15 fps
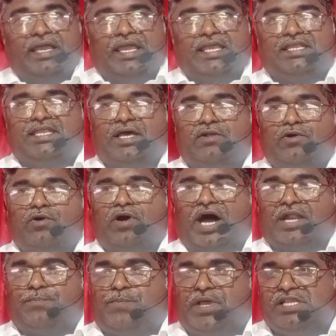ఇద్దరూ
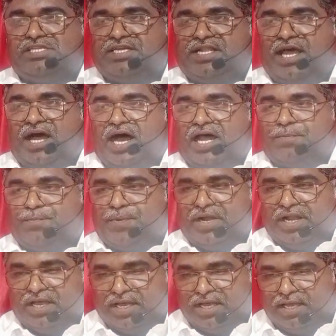అర్పించిన
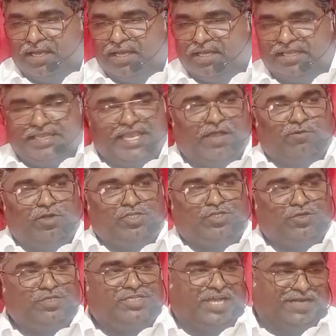అర్పణ దేవుడు
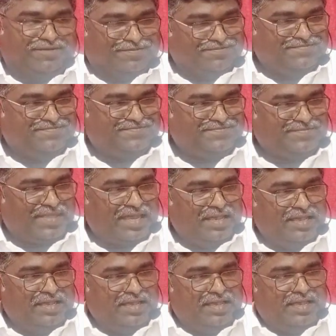చూచాడు
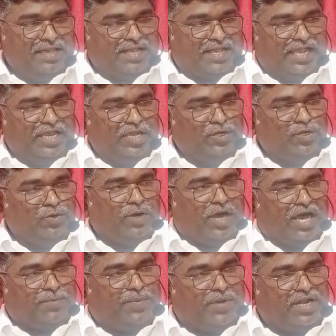కయ్యను
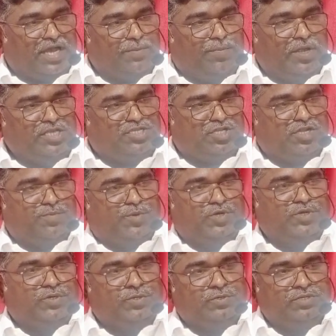అర్పణ
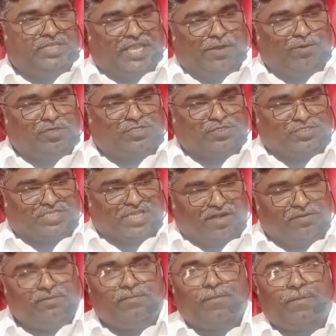అర్పించినప్పుడు దేవుడు
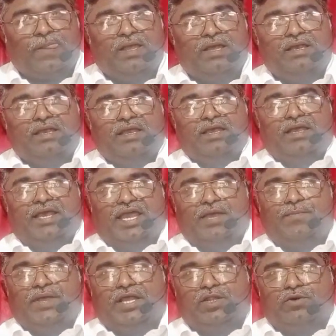చూశాడు
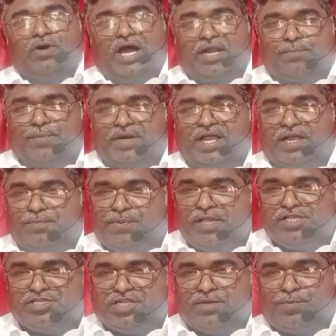హేబేలు అర్పణ
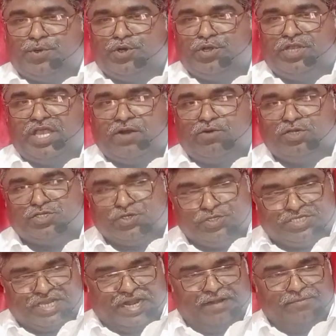అర్పించినప్పుడు దేవుడు
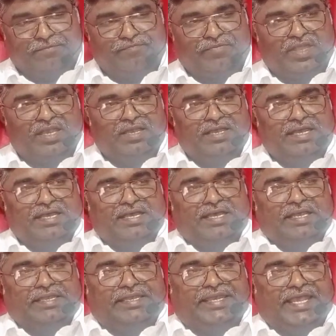చూచాడు
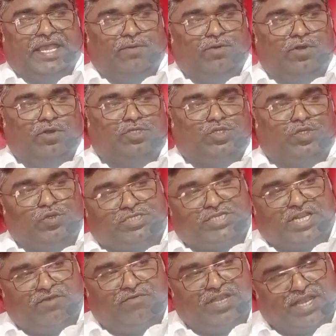దేవుడు
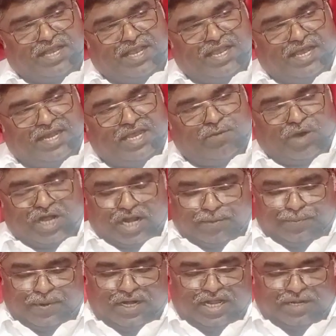చూచిన విధంగానే వారు
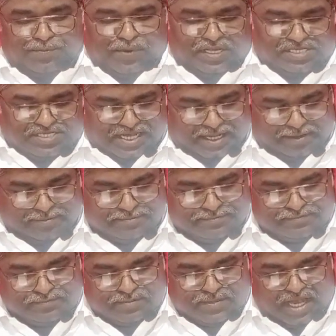అర్పణలు అర్పించారు
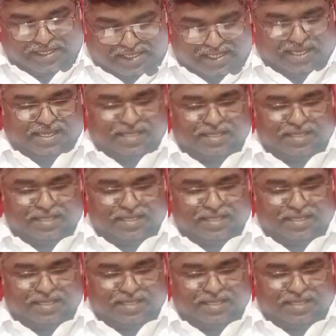అయితే